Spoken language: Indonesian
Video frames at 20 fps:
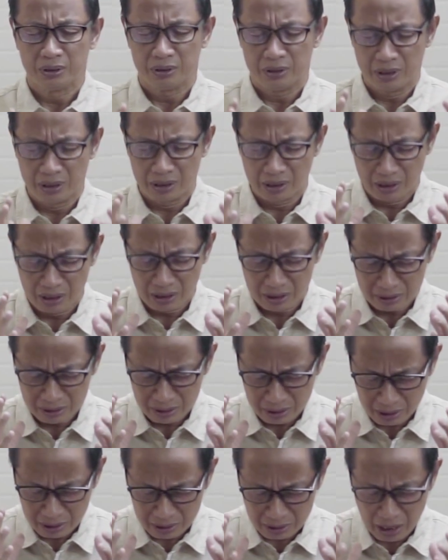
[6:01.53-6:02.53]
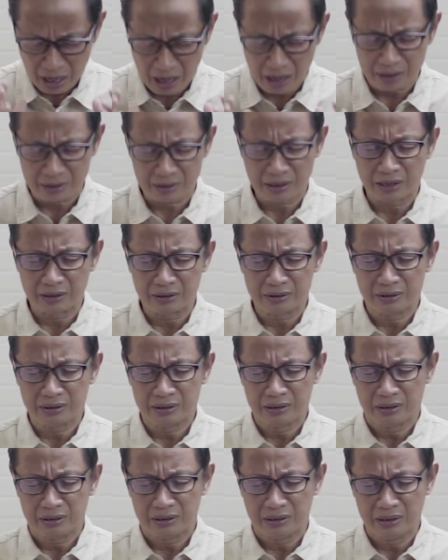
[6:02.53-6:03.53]
dengan ketaatan,
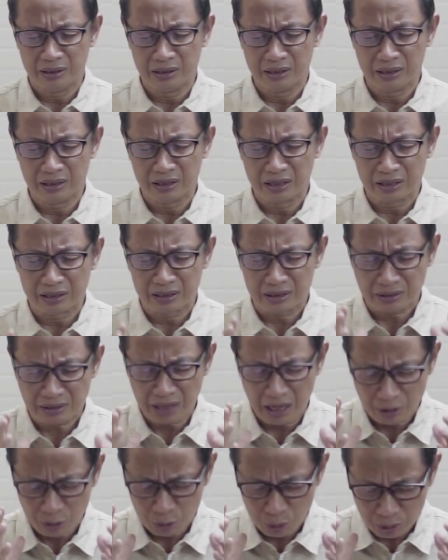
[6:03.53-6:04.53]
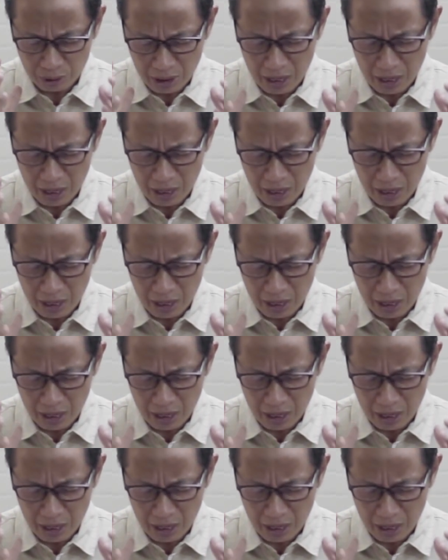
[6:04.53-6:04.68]
dengan takut